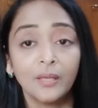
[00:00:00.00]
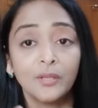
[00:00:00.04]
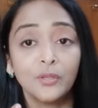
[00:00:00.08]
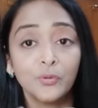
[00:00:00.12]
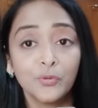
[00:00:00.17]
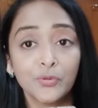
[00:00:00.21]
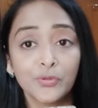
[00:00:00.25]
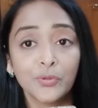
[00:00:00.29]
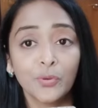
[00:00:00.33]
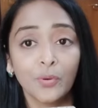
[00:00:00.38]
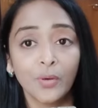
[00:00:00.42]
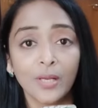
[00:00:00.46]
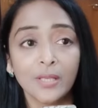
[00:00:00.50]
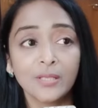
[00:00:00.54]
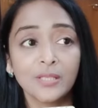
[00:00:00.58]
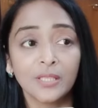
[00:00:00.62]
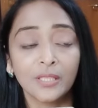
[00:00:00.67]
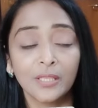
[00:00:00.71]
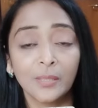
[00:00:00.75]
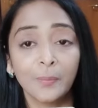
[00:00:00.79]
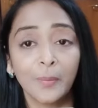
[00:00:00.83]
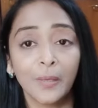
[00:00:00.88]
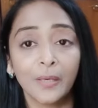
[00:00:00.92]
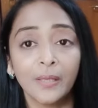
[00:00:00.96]
ইউজ করা
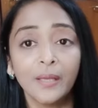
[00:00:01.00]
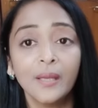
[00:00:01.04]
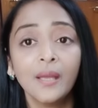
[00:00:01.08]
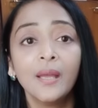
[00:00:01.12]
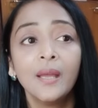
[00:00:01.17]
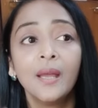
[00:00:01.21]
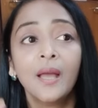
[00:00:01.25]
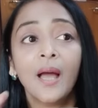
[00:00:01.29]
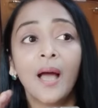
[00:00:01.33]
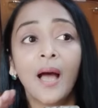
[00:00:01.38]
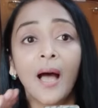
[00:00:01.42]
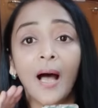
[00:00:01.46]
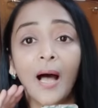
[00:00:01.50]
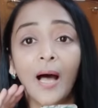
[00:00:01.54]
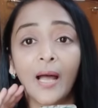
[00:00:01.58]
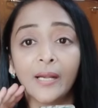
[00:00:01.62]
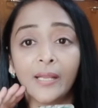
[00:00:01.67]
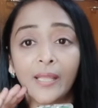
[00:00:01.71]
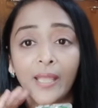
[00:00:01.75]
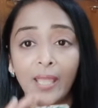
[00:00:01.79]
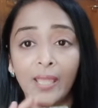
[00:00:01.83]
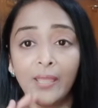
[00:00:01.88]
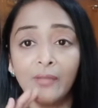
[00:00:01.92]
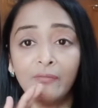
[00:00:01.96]
যেতে পারে আর
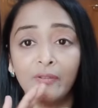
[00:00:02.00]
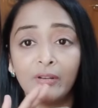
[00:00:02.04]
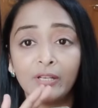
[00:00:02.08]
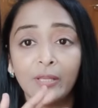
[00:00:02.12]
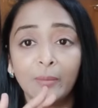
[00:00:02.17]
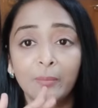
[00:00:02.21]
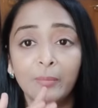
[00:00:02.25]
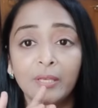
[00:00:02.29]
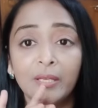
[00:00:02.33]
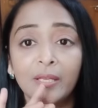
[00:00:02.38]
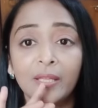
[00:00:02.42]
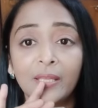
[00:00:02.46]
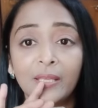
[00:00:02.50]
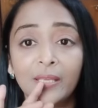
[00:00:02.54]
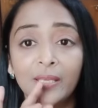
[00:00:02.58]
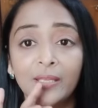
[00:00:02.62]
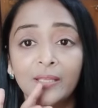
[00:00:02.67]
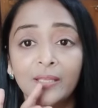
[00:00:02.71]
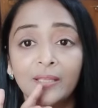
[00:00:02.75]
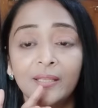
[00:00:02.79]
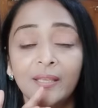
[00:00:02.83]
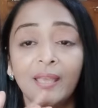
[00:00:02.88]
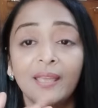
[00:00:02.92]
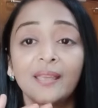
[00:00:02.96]
এই ভিটামিন ই e
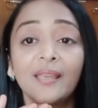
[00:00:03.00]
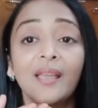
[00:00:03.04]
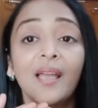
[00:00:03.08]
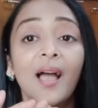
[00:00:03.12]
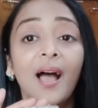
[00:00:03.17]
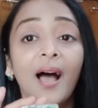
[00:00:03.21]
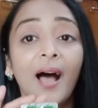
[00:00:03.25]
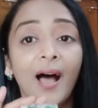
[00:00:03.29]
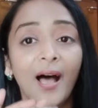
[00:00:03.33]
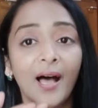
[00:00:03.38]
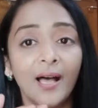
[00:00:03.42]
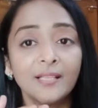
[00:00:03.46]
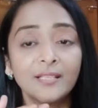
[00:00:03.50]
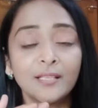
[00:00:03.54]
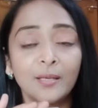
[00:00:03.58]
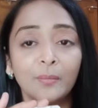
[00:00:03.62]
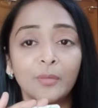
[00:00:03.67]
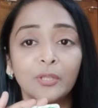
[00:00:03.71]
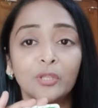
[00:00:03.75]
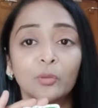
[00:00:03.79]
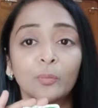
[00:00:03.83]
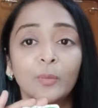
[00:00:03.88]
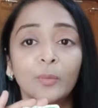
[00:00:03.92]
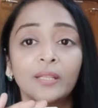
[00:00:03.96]
দিয়েই আজ
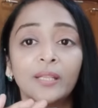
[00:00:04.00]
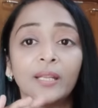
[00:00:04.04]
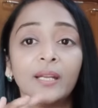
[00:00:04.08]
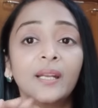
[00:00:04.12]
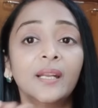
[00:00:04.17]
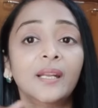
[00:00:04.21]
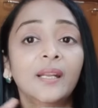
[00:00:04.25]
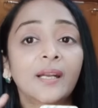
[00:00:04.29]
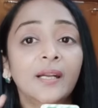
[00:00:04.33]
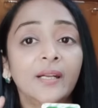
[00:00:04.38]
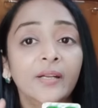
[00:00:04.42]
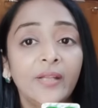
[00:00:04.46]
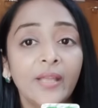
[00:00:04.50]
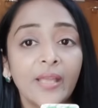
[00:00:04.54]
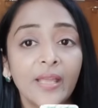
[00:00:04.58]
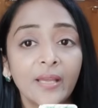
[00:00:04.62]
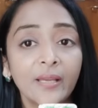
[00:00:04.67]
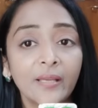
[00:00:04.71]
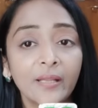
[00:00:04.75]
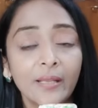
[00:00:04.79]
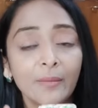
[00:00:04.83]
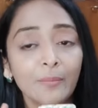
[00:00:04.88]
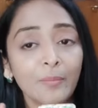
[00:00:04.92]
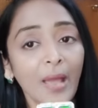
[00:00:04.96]
আমি তোমাদের ডে
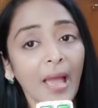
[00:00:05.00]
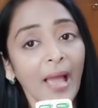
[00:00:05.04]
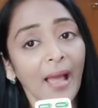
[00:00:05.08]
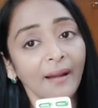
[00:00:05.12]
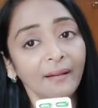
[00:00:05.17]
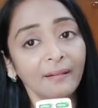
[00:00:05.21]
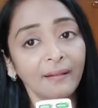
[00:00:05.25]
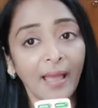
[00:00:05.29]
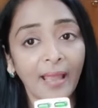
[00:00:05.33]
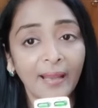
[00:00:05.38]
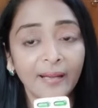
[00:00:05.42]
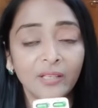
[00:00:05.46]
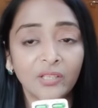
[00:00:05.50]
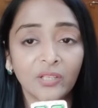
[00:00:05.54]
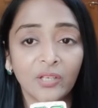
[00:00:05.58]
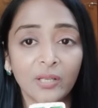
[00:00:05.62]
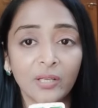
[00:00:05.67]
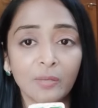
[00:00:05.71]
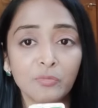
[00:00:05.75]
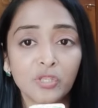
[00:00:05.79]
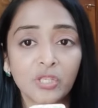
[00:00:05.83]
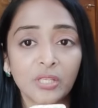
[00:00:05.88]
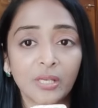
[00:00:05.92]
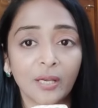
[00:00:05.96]
ক্রিম অ্যান্ড নাইট
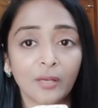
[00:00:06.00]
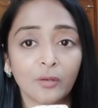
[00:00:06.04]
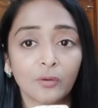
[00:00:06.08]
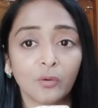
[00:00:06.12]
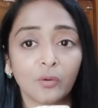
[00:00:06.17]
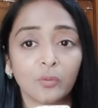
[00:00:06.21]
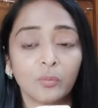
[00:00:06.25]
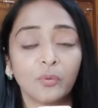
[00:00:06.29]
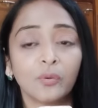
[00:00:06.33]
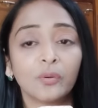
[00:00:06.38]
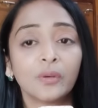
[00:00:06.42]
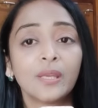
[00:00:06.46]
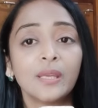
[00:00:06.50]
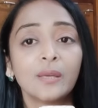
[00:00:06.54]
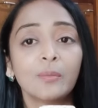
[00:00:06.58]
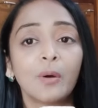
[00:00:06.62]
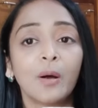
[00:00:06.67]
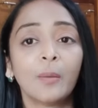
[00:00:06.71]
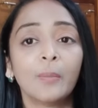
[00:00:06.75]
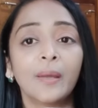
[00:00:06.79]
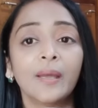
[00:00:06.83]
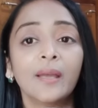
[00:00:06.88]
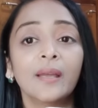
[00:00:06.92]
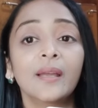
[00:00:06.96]
ক্রিম শেয়ার করব
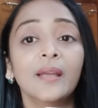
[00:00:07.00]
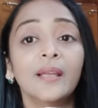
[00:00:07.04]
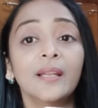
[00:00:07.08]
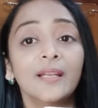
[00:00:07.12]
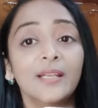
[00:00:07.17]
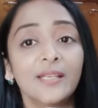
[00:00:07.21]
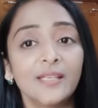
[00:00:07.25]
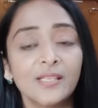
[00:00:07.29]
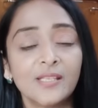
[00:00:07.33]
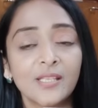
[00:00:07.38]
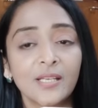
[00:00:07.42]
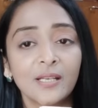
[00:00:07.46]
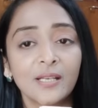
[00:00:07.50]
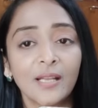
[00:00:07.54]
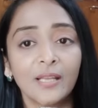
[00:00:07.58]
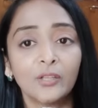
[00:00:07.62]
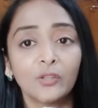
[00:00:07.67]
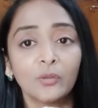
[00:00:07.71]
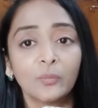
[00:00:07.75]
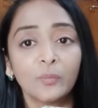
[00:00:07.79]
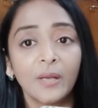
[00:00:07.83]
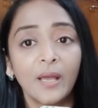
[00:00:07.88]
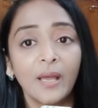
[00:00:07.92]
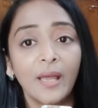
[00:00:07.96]
কিভাবে নিজেরাই
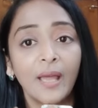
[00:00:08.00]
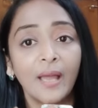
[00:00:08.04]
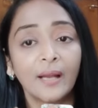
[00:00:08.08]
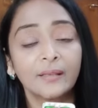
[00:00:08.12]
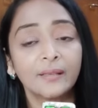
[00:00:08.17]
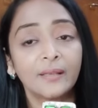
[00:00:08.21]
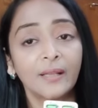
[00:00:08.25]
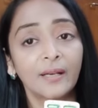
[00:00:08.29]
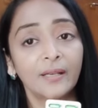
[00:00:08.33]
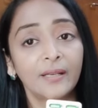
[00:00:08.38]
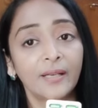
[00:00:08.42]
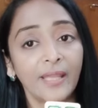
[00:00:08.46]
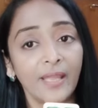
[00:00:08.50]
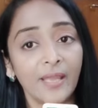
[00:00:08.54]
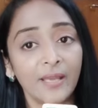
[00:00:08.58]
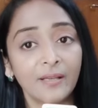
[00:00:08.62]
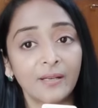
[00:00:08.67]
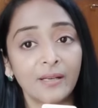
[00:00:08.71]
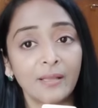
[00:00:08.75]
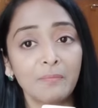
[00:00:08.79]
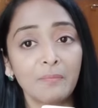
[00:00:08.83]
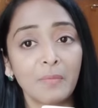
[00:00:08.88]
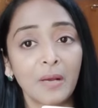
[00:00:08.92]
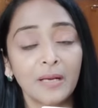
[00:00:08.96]
তোমরা একটা ডে
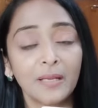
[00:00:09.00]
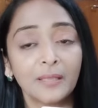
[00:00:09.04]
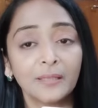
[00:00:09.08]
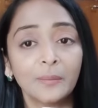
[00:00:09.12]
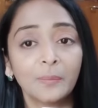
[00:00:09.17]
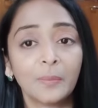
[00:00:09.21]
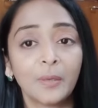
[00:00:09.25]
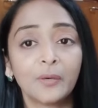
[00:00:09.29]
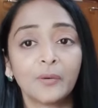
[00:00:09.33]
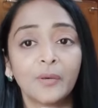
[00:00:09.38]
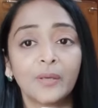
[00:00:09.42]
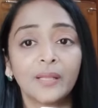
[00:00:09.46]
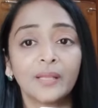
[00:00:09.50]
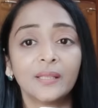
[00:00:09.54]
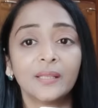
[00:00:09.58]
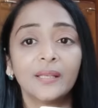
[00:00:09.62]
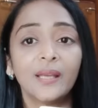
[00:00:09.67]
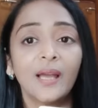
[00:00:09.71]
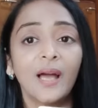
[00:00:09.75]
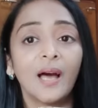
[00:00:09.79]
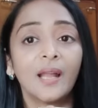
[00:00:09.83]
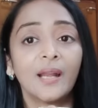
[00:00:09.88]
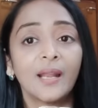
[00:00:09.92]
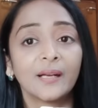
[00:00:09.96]
ক্রিম বানাতে পারো এটা
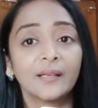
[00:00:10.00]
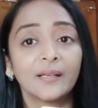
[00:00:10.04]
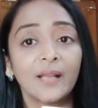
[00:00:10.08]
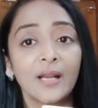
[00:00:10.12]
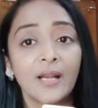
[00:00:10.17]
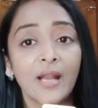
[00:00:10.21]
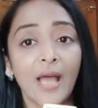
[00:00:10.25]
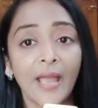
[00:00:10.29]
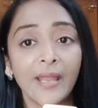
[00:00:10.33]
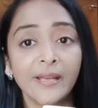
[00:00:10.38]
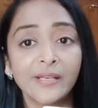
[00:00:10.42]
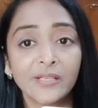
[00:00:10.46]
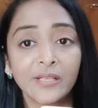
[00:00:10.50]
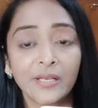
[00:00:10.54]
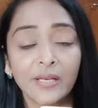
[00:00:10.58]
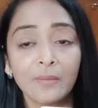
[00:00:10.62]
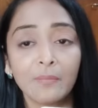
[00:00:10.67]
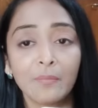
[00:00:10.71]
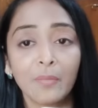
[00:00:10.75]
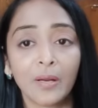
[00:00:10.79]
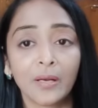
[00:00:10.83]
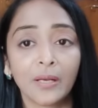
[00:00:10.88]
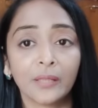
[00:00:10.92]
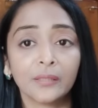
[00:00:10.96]
দিয়ে আর একটা নাইট
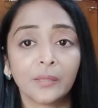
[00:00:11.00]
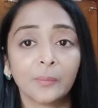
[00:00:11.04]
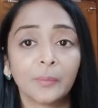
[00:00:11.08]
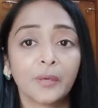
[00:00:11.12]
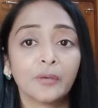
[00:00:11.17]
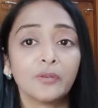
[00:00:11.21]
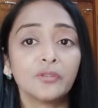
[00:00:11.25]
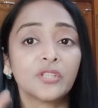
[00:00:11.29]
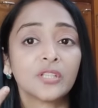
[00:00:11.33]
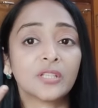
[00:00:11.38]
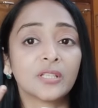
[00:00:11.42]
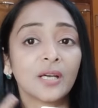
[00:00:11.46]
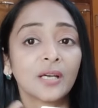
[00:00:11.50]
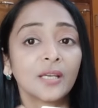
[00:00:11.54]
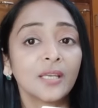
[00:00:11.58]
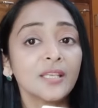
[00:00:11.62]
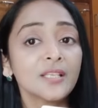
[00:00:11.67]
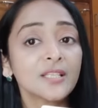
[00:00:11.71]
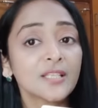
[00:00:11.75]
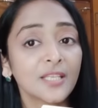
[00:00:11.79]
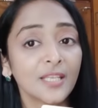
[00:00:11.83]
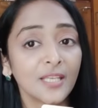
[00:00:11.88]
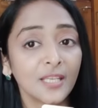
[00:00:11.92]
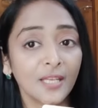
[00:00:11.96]
ক্রিম বানাতে পারো যেটা কি
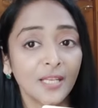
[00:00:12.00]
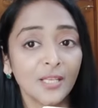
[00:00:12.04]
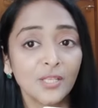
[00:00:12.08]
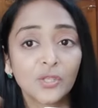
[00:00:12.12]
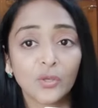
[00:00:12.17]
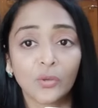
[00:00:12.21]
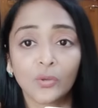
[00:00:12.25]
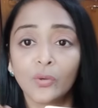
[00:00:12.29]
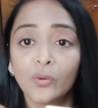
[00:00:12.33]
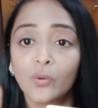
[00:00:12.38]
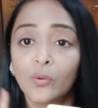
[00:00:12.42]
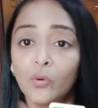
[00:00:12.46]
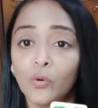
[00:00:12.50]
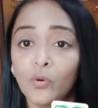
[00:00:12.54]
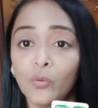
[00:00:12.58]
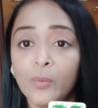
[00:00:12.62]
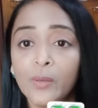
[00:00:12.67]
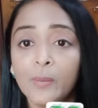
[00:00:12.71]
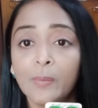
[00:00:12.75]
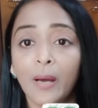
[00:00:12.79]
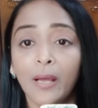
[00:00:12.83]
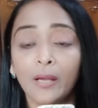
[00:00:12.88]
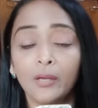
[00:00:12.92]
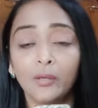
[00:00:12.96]
স্কিনের জন্য
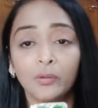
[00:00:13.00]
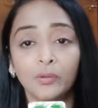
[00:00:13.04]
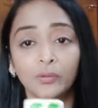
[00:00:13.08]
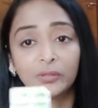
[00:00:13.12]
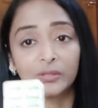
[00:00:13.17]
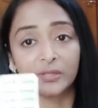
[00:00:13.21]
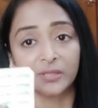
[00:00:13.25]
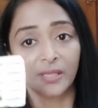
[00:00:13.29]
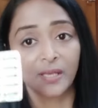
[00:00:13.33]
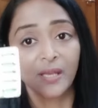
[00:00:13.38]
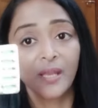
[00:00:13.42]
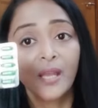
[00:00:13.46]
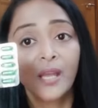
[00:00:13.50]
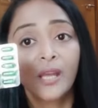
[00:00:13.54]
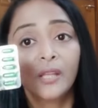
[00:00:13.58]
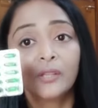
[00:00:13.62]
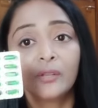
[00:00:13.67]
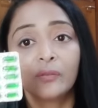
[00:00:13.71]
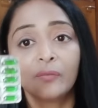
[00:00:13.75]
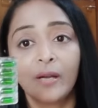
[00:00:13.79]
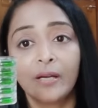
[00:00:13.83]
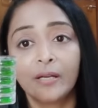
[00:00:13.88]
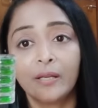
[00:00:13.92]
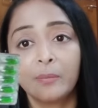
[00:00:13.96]
খুবই ভালো হচ্ছে
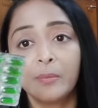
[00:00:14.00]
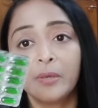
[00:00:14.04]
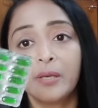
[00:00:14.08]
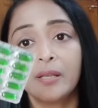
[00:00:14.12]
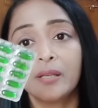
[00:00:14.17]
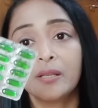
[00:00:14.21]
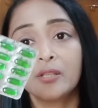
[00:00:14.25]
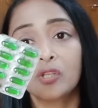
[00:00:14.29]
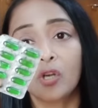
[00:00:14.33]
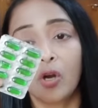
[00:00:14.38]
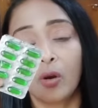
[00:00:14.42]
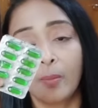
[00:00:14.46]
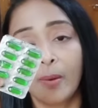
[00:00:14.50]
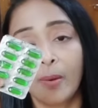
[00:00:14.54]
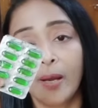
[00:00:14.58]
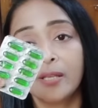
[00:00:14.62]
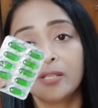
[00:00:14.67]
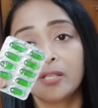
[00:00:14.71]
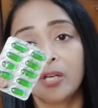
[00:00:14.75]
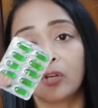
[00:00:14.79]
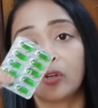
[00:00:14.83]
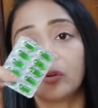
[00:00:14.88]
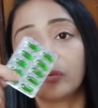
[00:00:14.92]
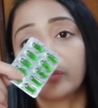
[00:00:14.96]
তো ভিটামিন ই e সবাই
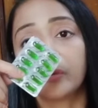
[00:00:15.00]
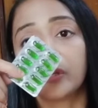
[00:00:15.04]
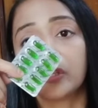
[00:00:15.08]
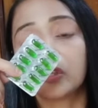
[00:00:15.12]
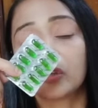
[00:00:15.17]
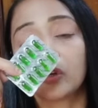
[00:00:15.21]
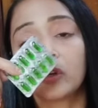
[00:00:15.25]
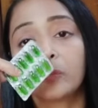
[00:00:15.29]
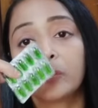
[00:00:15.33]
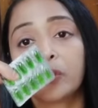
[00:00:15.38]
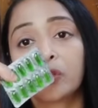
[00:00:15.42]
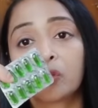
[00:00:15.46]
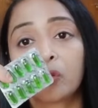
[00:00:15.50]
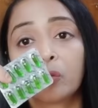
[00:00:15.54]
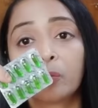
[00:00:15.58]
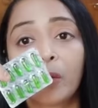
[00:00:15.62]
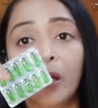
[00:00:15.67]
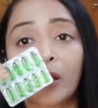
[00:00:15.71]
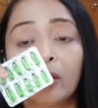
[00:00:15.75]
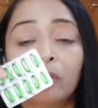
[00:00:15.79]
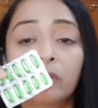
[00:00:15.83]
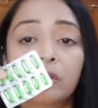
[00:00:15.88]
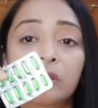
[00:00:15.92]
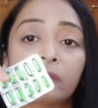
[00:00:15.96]
জানো ভীষণ ভীষণ
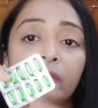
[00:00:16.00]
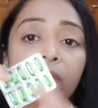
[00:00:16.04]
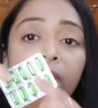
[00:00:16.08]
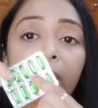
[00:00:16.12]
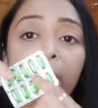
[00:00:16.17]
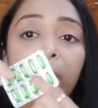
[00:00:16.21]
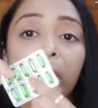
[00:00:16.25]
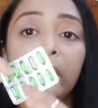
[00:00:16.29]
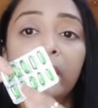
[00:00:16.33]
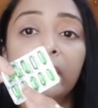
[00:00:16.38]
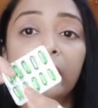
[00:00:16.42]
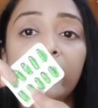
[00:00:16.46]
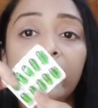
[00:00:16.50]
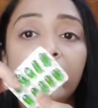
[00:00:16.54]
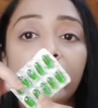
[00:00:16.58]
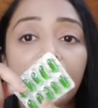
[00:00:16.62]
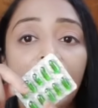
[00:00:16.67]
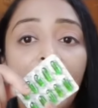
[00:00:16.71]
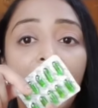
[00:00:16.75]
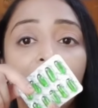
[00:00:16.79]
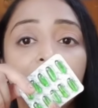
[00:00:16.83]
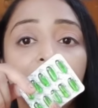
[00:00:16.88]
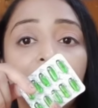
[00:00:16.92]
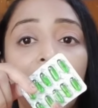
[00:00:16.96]
ভালো হচ্ছে ভিটামিন ই
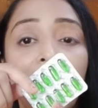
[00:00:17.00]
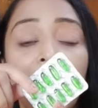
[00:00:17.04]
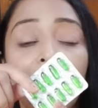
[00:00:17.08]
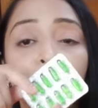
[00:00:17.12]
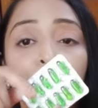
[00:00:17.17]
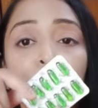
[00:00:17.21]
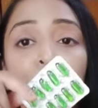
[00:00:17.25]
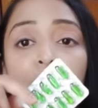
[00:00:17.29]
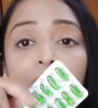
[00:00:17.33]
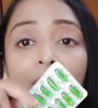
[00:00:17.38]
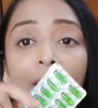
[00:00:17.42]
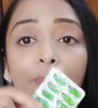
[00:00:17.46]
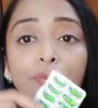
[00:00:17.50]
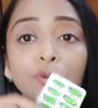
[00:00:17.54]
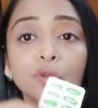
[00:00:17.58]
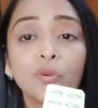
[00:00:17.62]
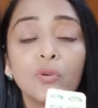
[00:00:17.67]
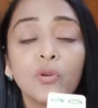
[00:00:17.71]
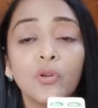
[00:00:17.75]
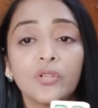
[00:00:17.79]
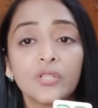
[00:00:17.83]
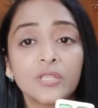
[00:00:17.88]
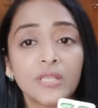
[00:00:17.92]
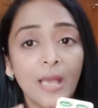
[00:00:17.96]
একটা এমন
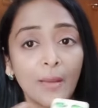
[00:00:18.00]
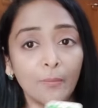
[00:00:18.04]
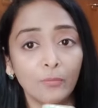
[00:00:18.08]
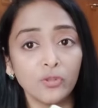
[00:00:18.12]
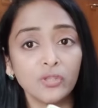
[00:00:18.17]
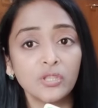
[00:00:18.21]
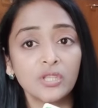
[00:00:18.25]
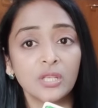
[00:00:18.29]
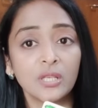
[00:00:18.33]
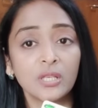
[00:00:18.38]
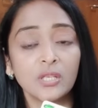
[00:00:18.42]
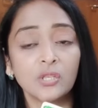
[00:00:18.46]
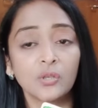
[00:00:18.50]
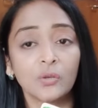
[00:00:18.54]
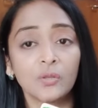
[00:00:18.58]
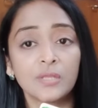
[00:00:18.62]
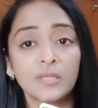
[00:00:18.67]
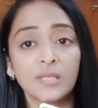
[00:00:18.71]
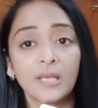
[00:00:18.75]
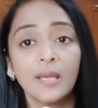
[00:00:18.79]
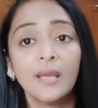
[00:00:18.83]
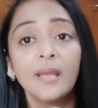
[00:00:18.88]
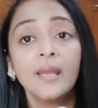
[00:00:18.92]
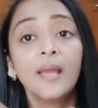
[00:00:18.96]
ক্যাপসুল হচ্ছে এমন জিনিস
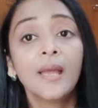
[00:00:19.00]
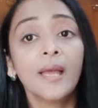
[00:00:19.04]
হচ্ছে